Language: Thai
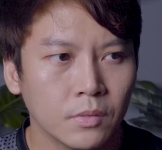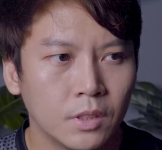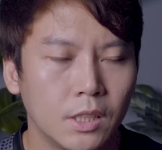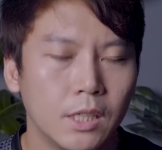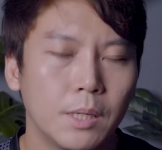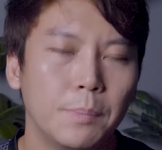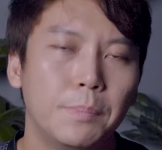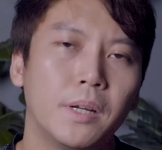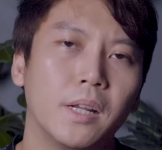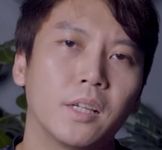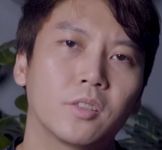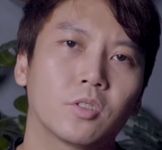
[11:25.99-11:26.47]

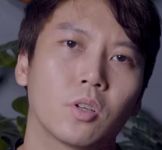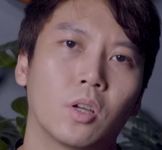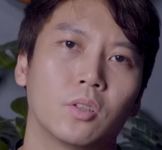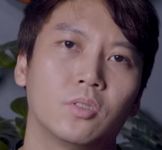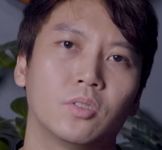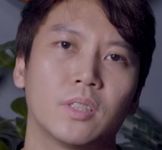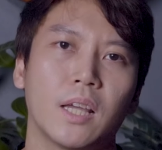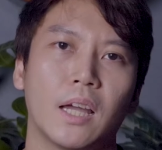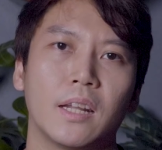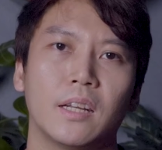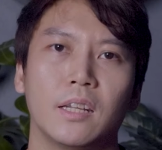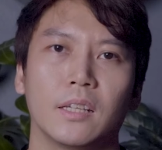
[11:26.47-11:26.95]
ดีมเฮดจอร์น
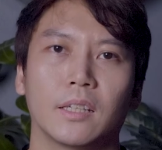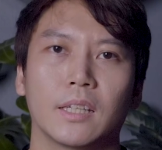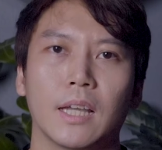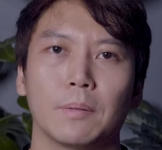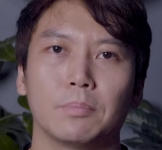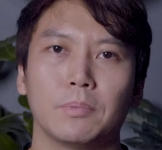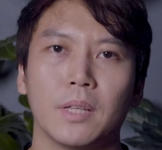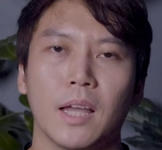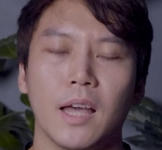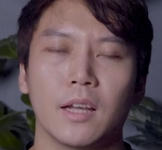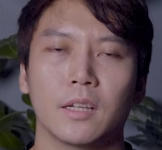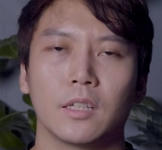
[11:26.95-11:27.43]
สันนะครั
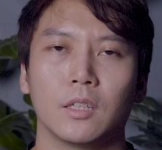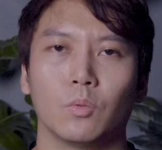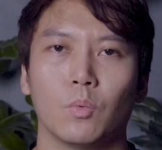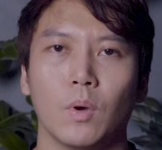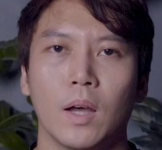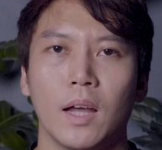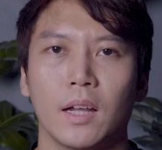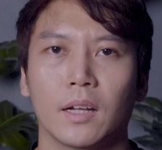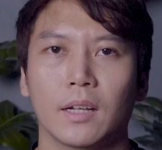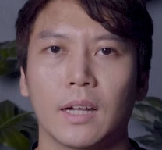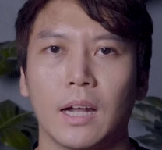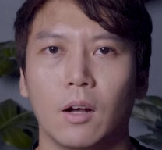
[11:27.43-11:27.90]
บ ถ้าเกิด
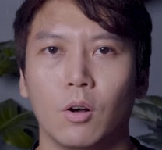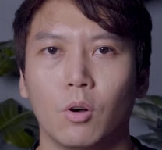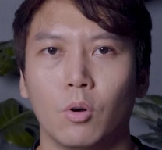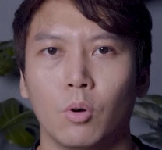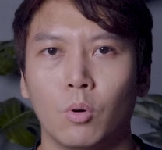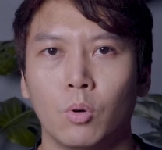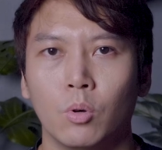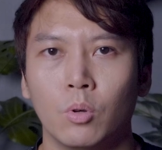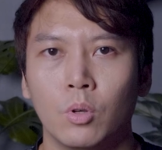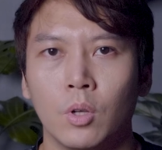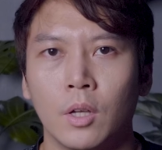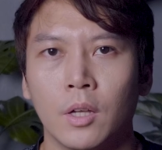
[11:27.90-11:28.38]
ว่าเขา
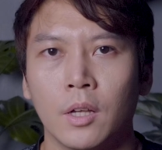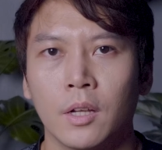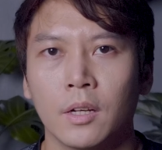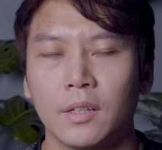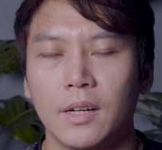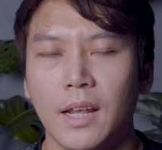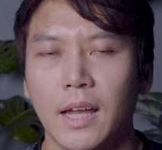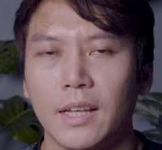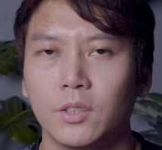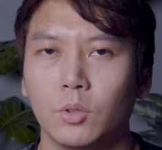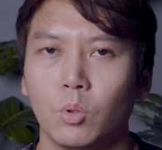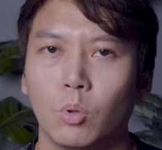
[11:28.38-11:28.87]

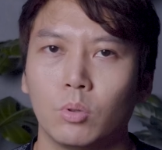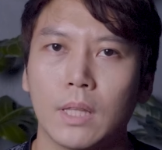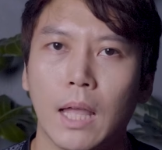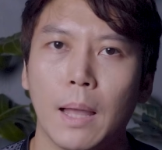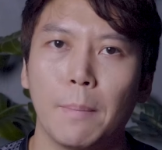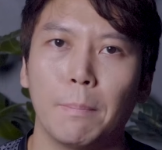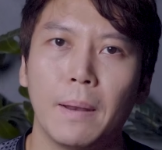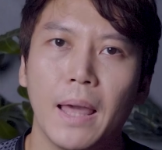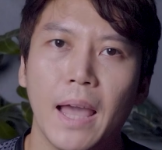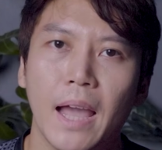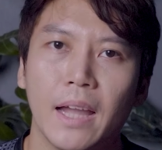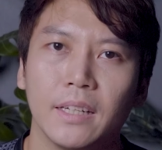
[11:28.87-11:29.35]
ได้สู้ตา
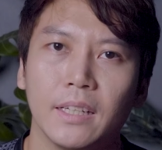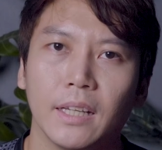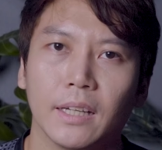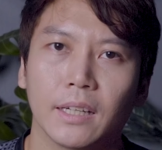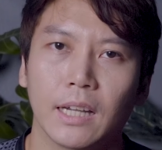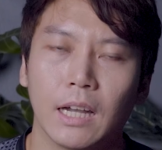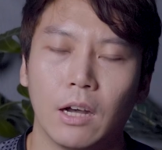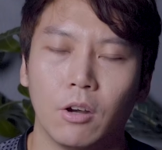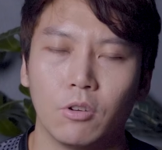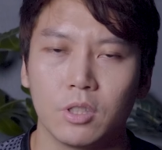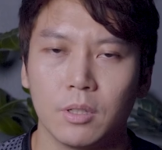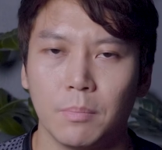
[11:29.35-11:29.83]
มแผนเนี่ย
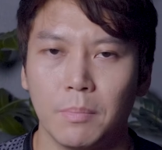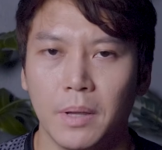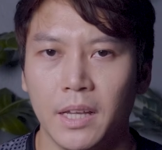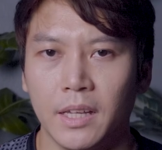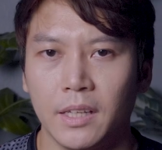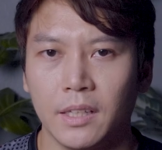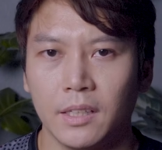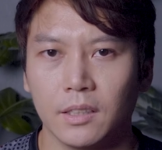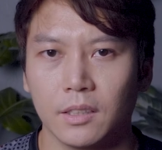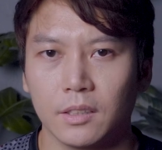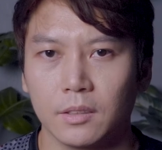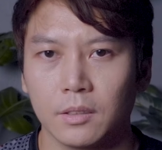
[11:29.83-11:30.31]
เขาจะไม่
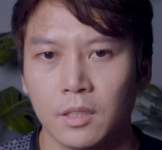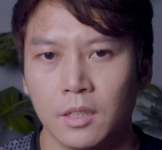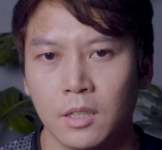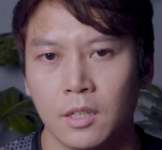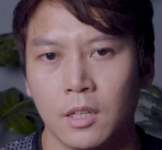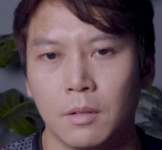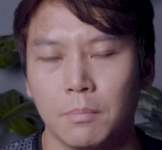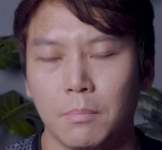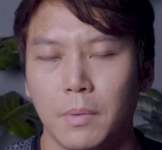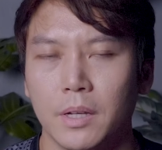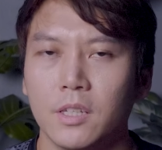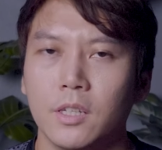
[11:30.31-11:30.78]

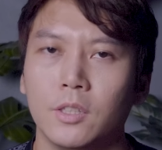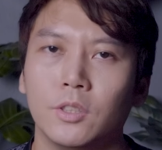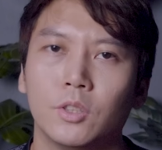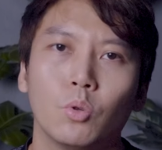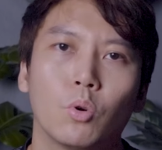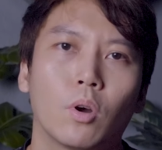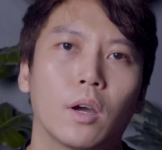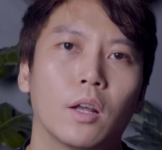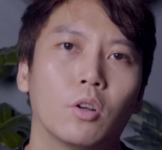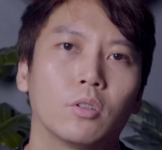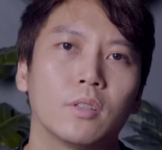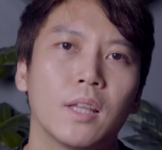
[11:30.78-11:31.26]
มายืน
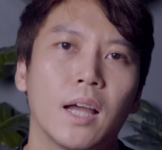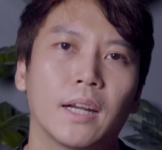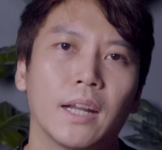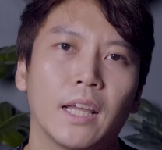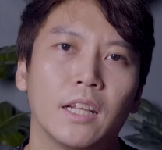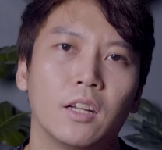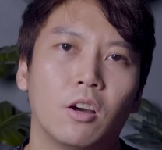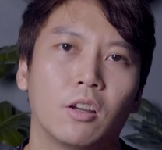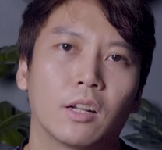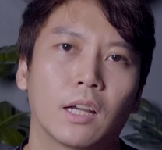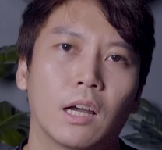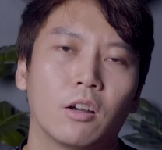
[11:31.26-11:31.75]
สู้กับรถถัง
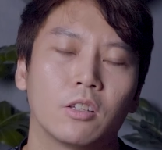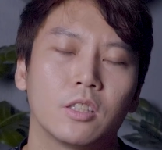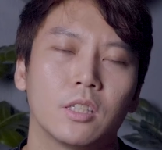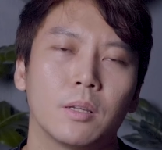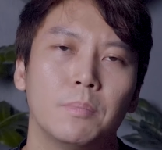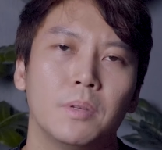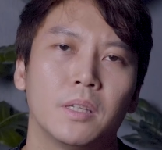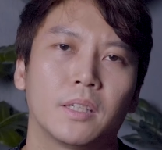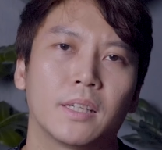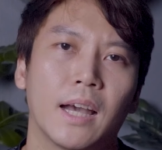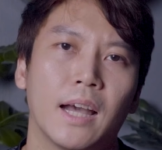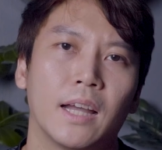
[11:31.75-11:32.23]
แน่นอน เขาจะ
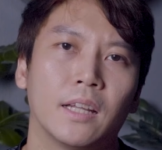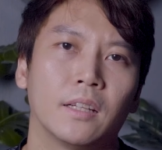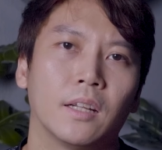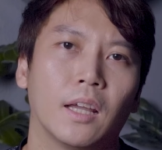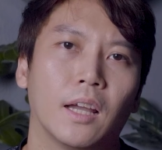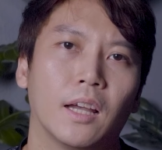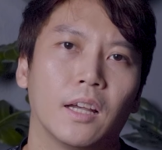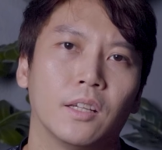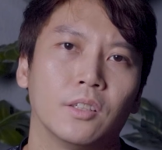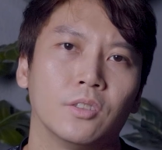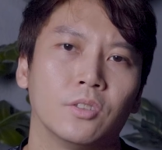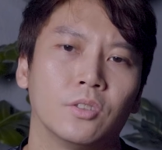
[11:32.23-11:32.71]
มีการ
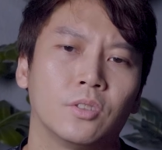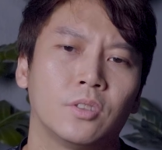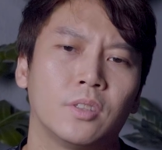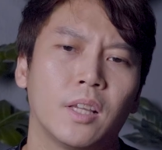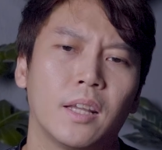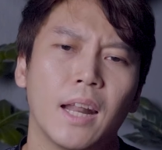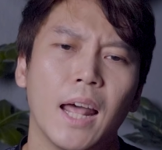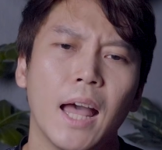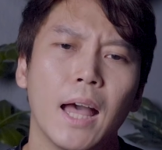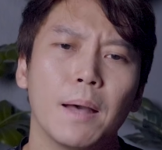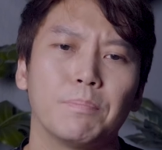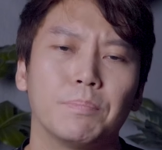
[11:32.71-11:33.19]
เซ
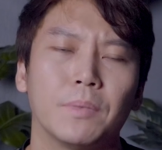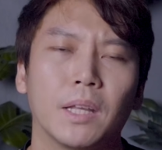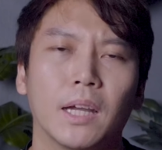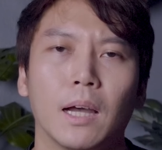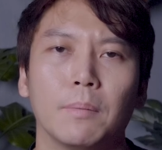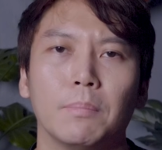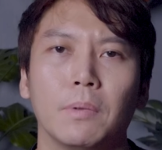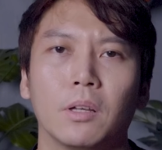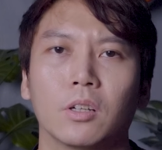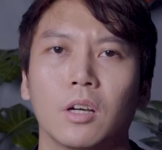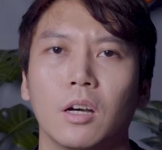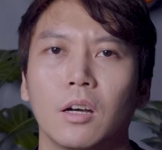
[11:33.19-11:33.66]
ตอัพนะค
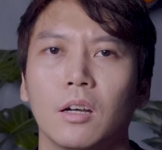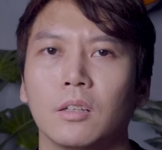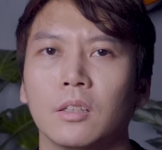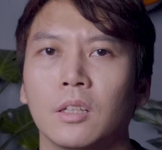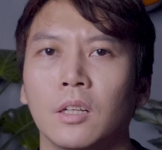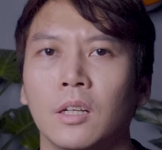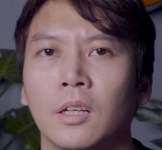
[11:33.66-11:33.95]
รับแล้วก็